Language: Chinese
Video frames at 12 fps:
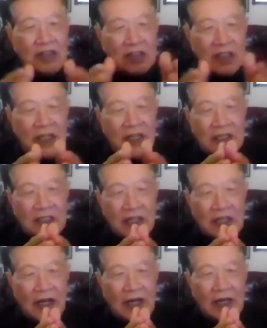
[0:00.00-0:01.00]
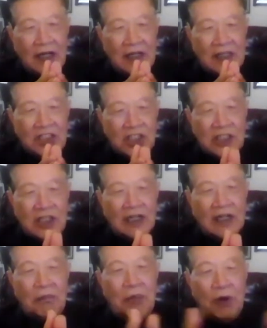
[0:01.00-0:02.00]
就是给这个其
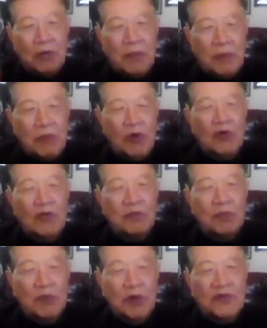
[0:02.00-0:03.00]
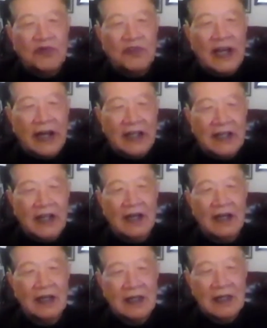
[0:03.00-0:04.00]
他的朋友们 move move 开一
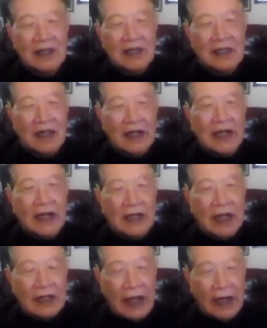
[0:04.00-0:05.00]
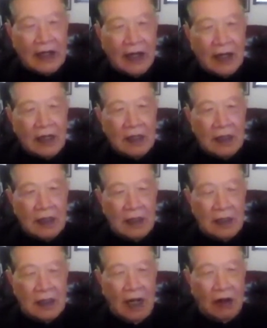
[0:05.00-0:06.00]
点。那一天他来了，
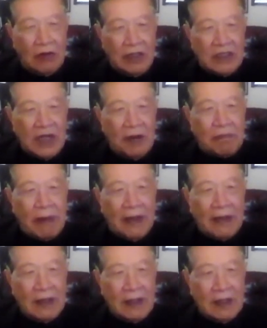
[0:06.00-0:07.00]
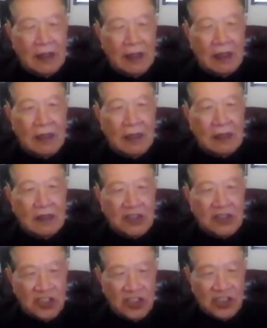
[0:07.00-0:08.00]
老人家搬了一个
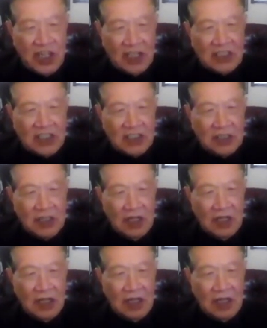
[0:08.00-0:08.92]
纸箱子，